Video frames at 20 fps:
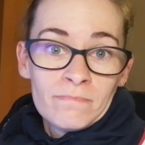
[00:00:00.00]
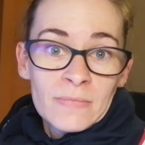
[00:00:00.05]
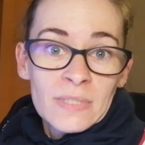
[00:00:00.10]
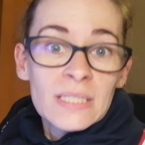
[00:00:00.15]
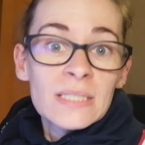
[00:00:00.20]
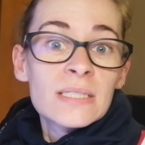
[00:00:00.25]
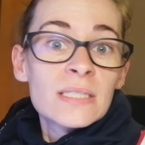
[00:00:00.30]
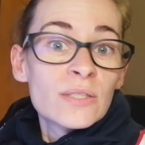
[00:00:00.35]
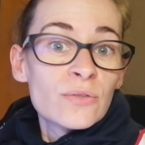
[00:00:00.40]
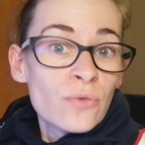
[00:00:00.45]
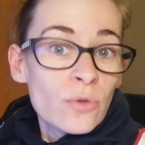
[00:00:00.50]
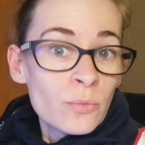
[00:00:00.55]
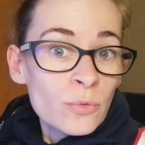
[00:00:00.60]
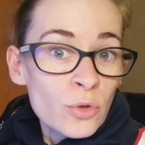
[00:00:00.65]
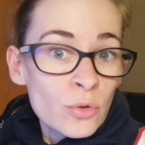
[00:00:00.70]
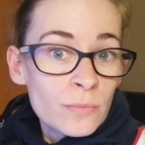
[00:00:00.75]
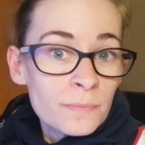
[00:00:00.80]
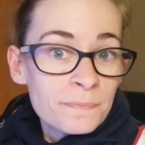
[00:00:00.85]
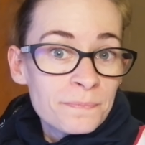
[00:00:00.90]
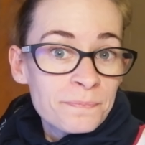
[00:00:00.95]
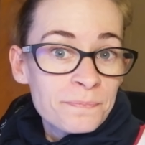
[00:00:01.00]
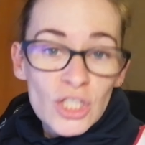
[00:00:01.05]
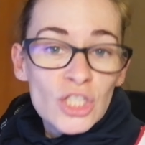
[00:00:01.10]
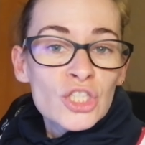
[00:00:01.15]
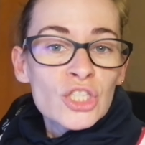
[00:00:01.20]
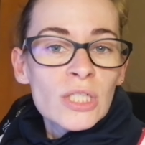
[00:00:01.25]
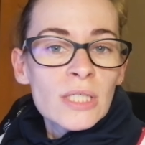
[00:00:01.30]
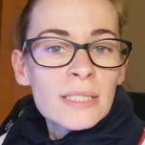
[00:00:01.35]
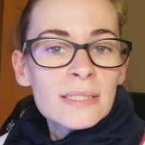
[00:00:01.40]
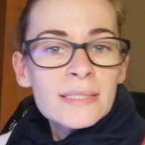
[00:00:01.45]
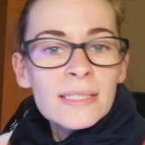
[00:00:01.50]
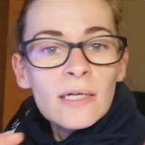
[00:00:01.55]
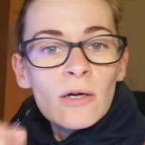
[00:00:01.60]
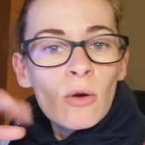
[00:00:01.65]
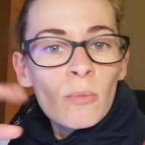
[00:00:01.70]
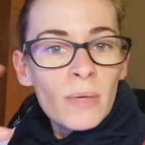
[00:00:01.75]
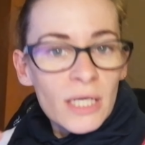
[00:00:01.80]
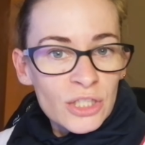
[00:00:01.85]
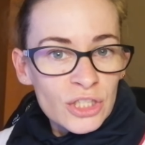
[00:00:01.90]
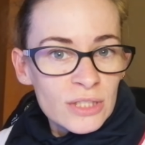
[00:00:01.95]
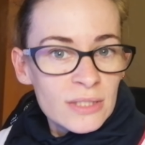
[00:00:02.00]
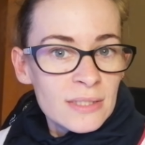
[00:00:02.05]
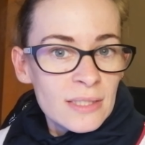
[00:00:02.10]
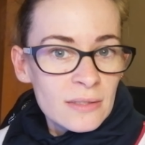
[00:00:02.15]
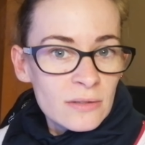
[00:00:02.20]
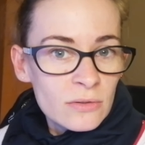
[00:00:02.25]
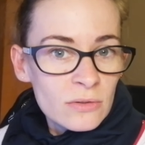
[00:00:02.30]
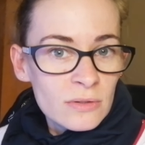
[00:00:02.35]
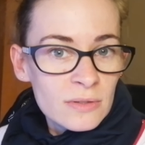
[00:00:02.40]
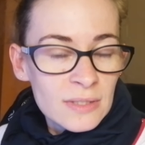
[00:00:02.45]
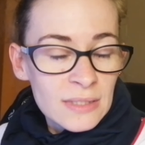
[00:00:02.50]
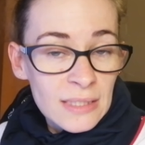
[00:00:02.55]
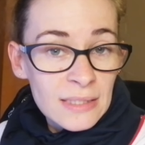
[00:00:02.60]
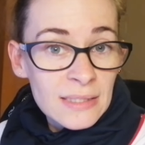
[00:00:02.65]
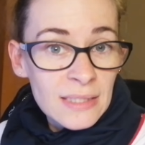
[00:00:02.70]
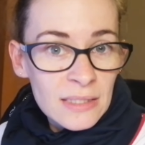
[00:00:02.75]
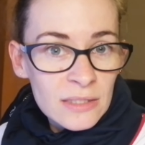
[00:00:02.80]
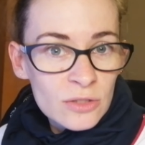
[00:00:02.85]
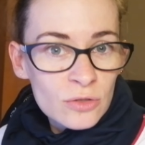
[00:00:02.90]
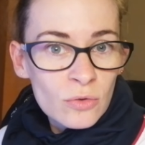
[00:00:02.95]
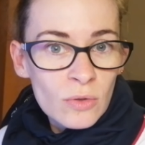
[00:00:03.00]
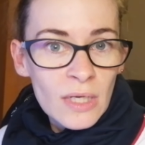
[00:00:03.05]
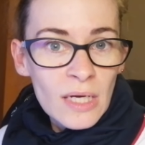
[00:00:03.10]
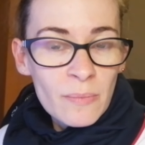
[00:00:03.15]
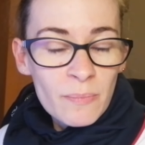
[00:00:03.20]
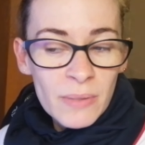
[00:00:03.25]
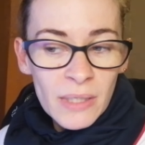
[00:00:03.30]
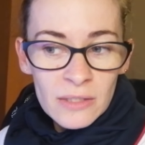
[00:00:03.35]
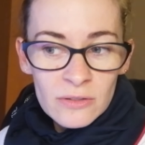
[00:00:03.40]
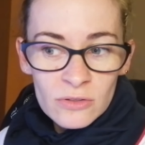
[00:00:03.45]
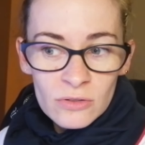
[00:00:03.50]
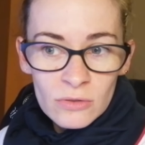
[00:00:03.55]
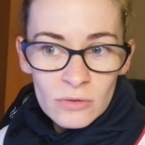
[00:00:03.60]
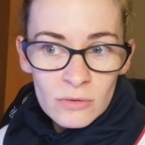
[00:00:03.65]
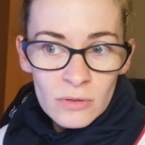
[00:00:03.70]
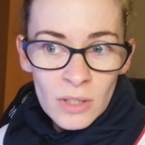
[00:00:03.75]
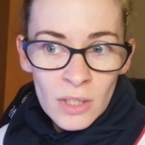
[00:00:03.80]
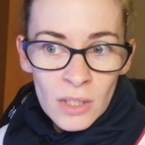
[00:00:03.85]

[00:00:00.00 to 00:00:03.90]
Qu'est-ce qui vaut mieux J'ai laissé gamberger cette question-là parce que